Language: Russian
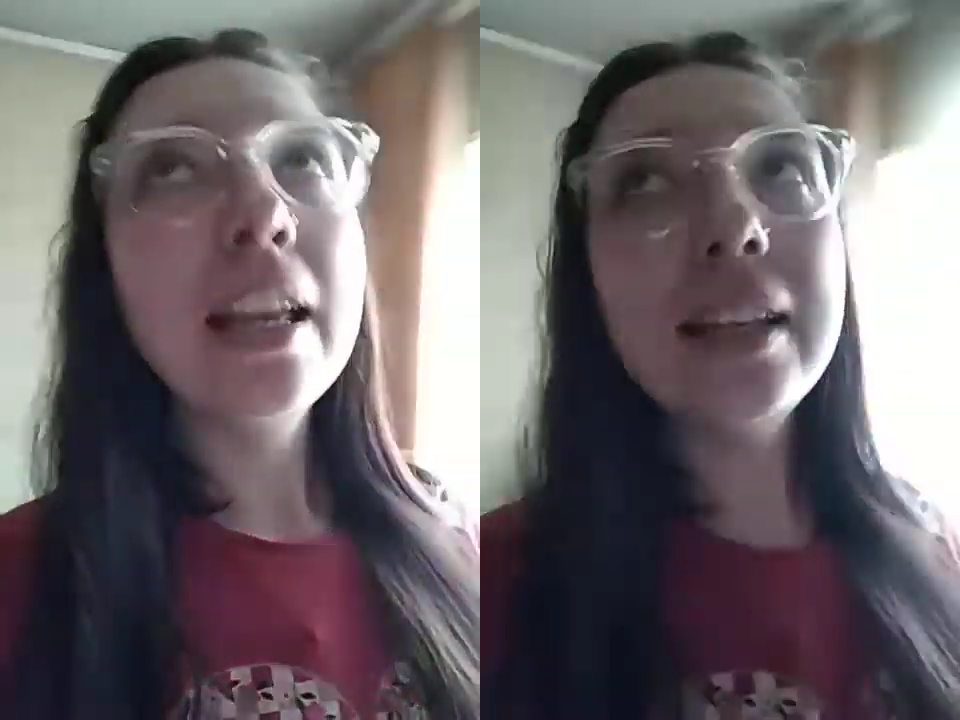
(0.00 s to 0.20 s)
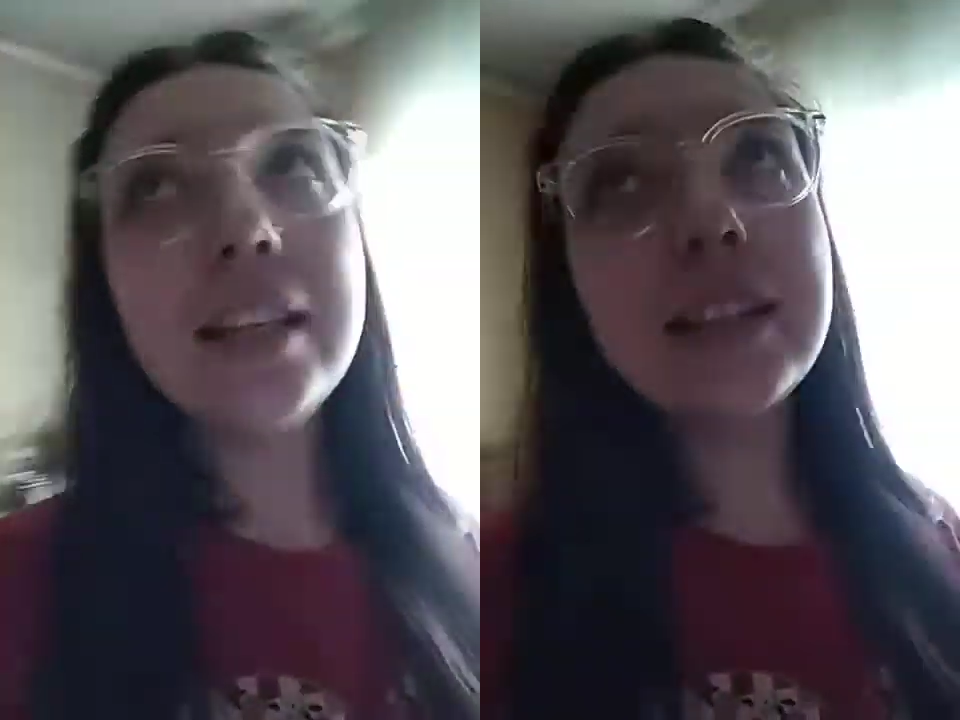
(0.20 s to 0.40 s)

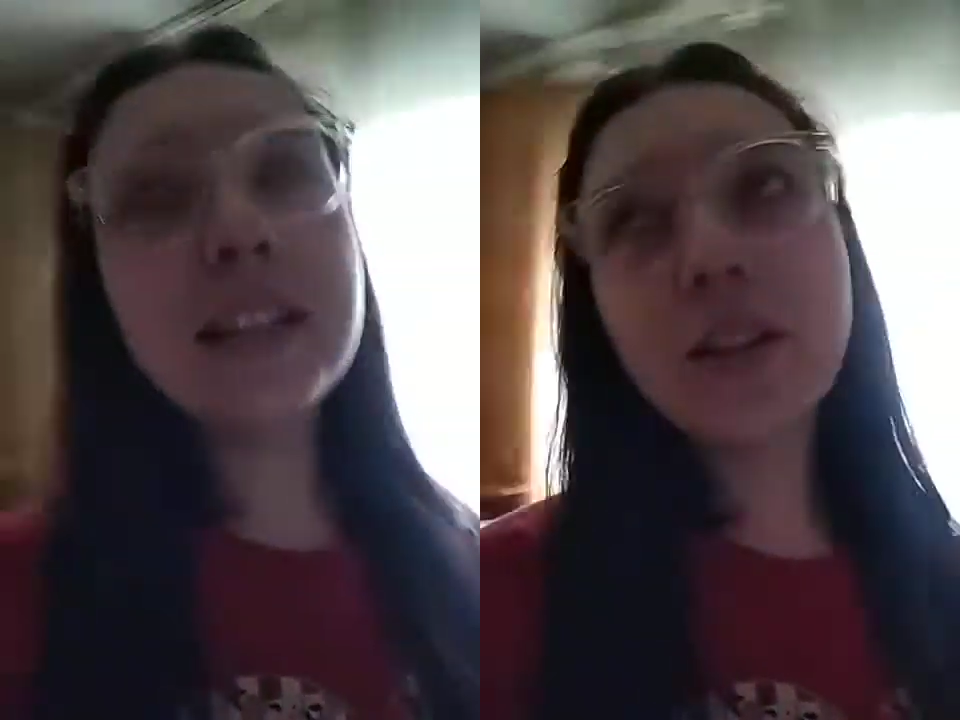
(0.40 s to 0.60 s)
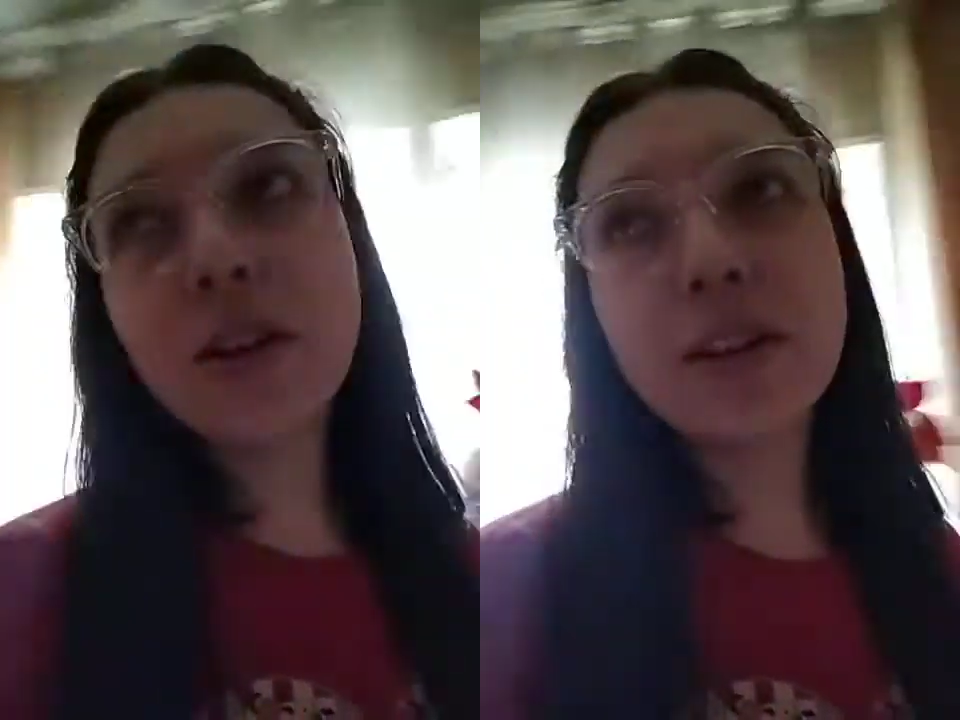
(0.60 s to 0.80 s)
и
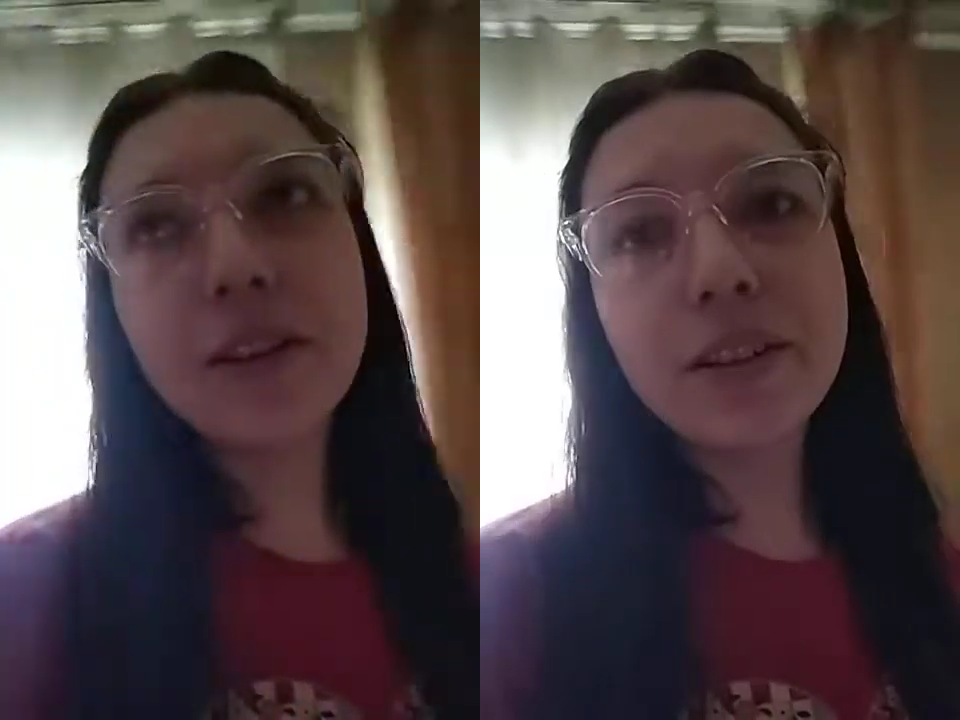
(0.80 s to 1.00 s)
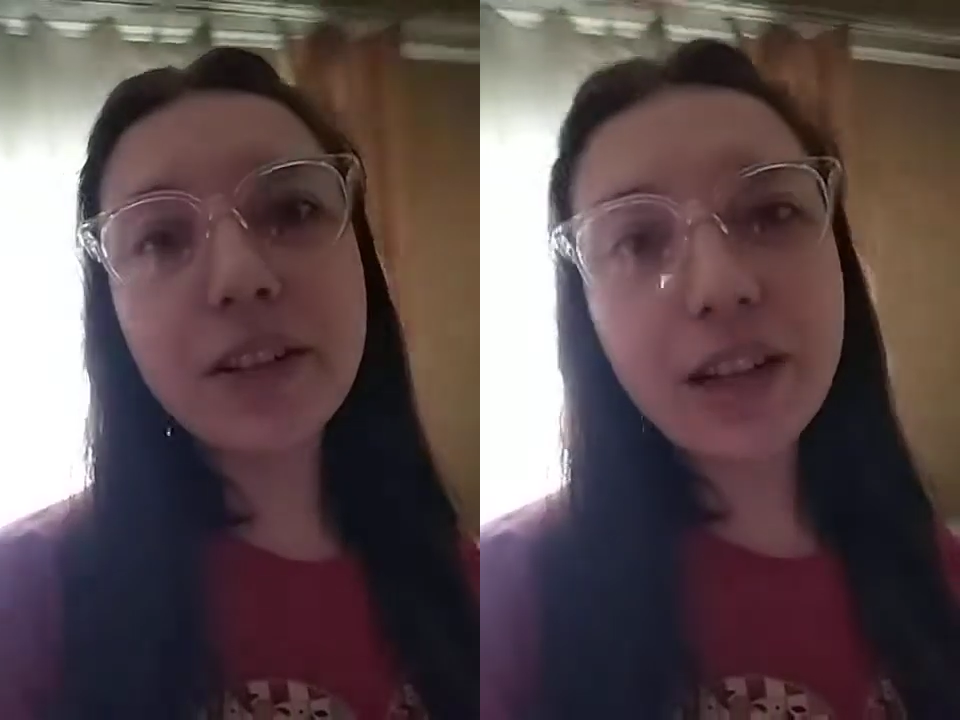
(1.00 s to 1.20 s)

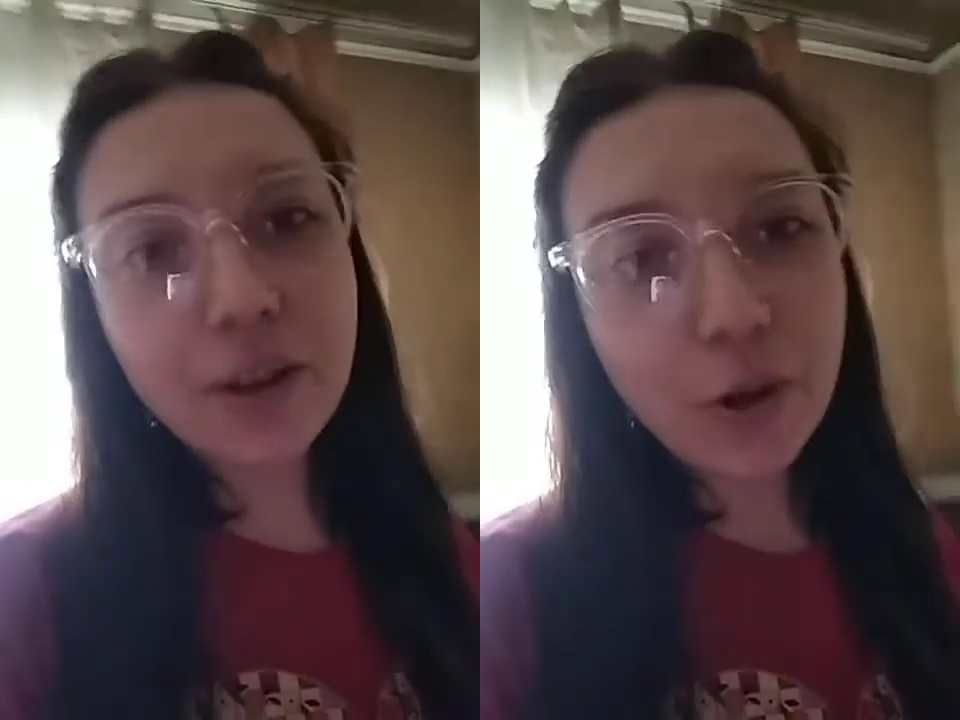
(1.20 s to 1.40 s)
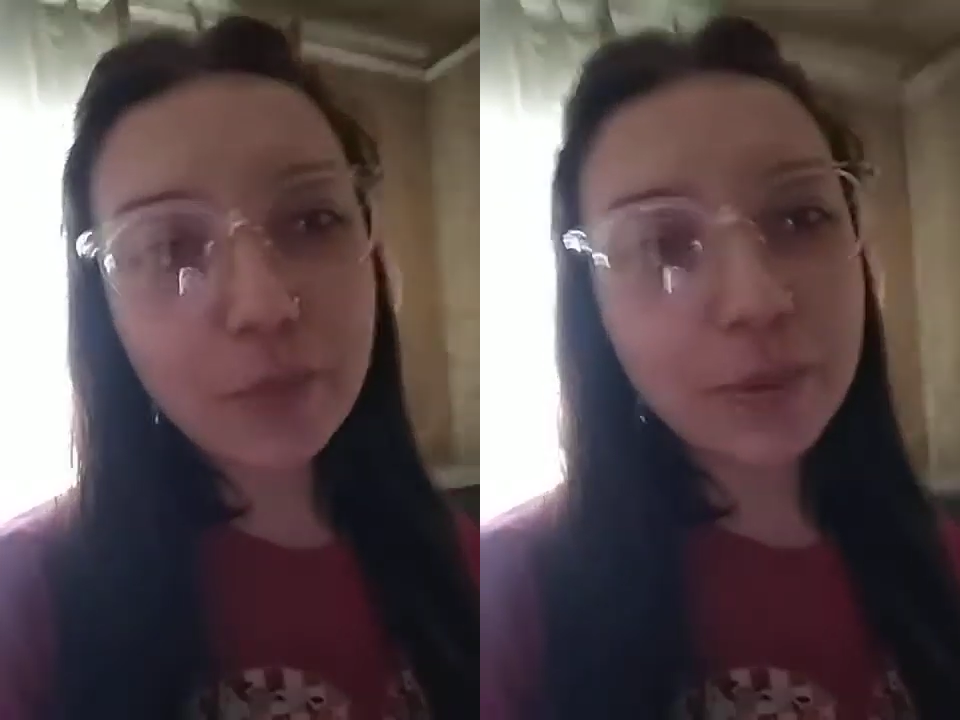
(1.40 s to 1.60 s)
какое, э,
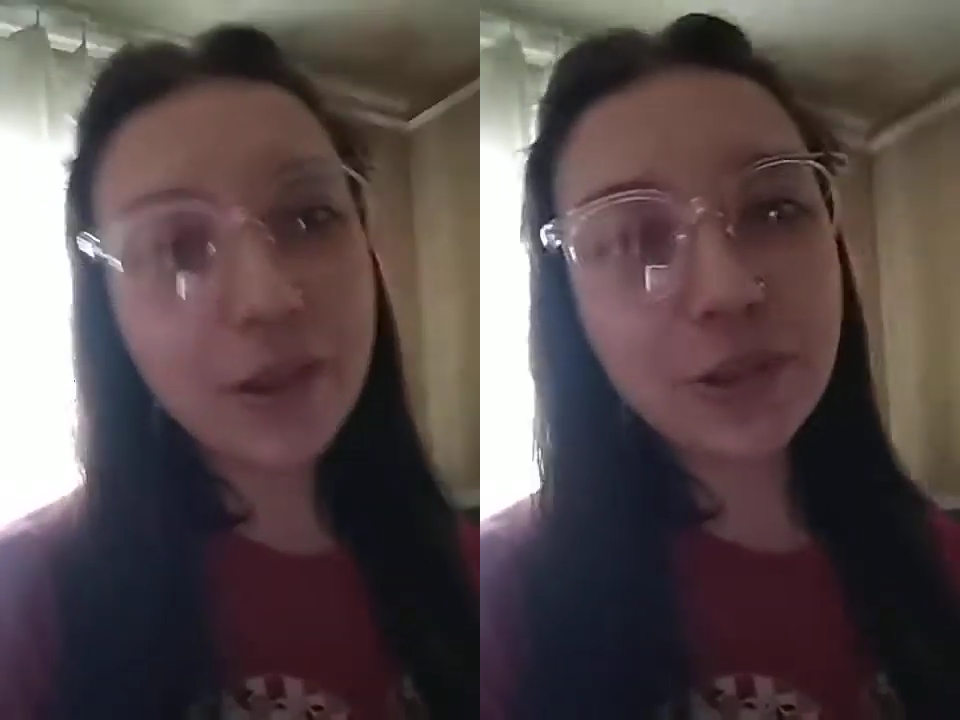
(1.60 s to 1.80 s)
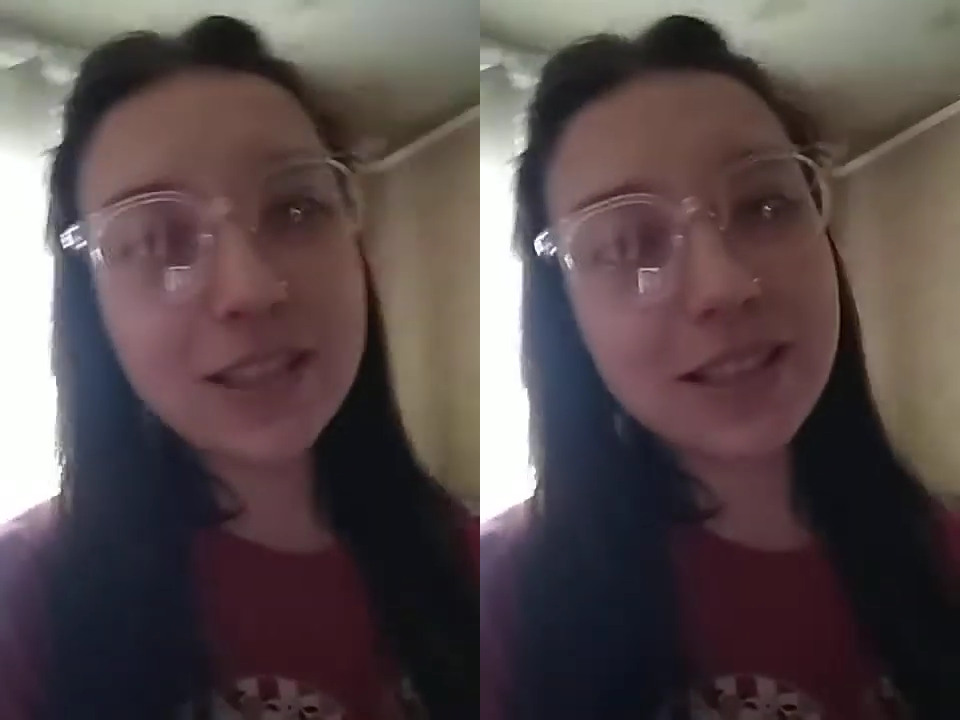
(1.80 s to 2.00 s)
какое было
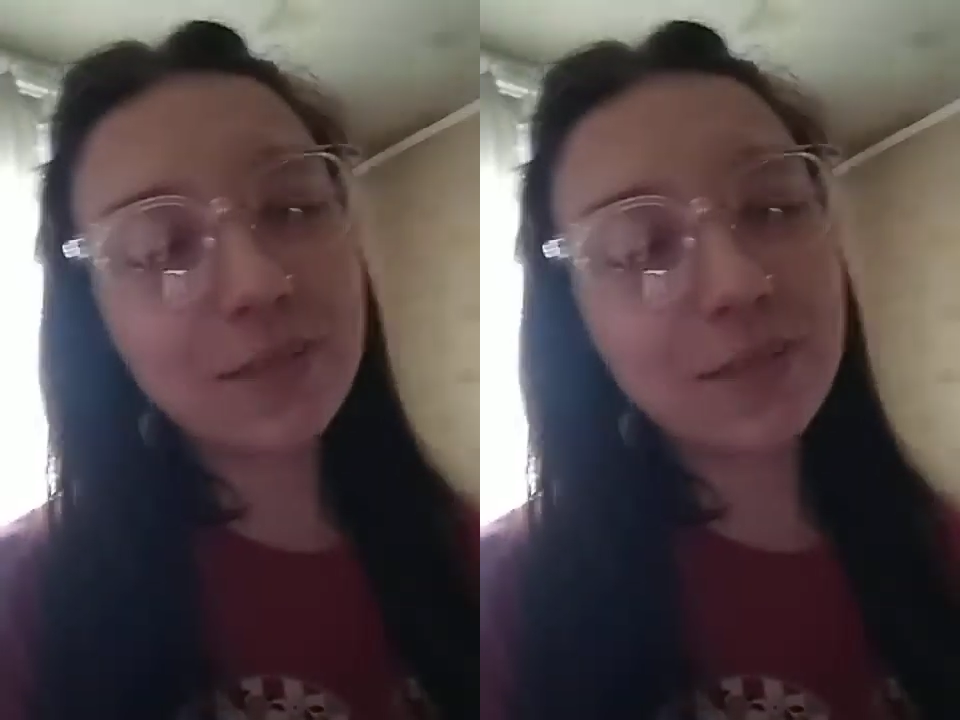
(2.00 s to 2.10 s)
у нас